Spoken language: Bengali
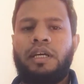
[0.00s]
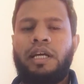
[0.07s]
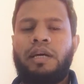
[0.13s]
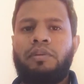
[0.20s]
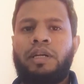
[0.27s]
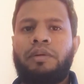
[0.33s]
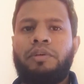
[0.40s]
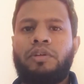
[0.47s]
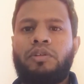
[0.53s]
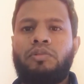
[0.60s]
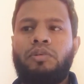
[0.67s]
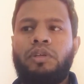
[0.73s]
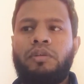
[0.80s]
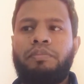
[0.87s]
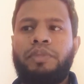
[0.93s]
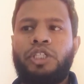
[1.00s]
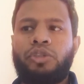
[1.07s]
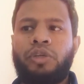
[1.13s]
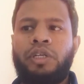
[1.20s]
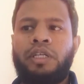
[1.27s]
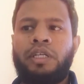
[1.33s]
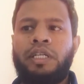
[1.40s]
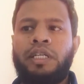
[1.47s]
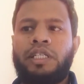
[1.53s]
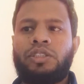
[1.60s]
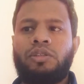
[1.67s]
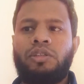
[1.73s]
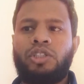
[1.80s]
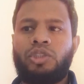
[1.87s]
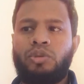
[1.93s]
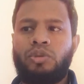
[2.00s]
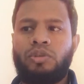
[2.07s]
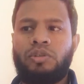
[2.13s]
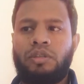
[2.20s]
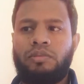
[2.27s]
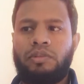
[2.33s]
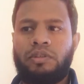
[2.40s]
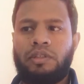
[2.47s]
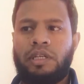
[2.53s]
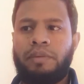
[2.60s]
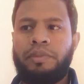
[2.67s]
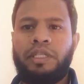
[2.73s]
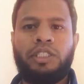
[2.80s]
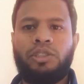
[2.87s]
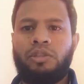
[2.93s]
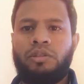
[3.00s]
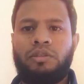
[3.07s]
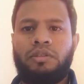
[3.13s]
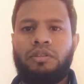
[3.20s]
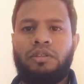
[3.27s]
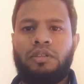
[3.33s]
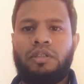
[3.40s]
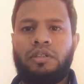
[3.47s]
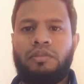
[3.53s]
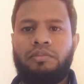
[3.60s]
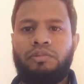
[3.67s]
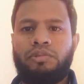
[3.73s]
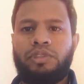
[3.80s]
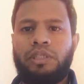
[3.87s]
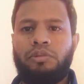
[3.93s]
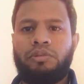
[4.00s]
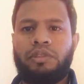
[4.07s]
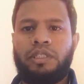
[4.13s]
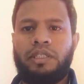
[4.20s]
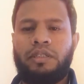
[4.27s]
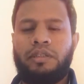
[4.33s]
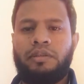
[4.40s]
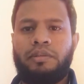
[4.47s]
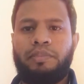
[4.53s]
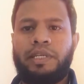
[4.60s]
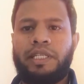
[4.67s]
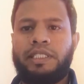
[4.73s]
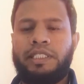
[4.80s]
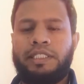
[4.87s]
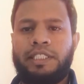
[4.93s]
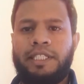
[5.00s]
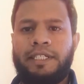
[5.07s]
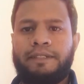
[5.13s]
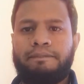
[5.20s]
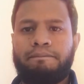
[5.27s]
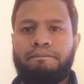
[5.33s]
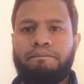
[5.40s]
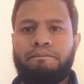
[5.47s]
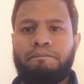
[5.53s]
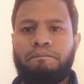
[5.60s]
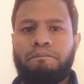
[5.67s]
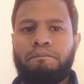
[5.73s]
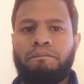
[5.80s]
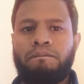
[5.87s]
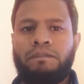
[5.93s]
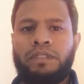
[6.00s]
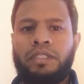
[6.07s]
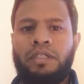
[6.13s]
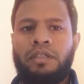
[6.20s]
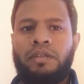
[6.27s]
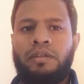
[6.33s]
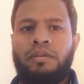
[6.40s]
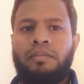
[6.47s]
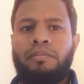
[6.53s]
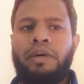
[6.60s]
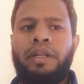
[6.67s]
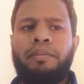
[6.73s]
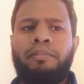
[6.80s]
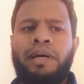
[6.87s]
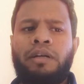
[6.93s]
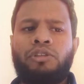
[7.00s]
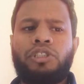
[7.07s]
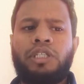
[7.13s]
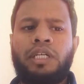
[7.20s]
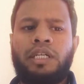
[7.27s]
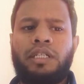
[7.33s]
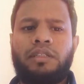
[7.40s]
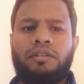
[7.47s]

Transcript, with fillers: এবং আমি কোন বিষয়টা নিয়ে আসলে শুরু করব আমি নিজেও বুঝে উঠতে পারতেছি না মানে মানুষের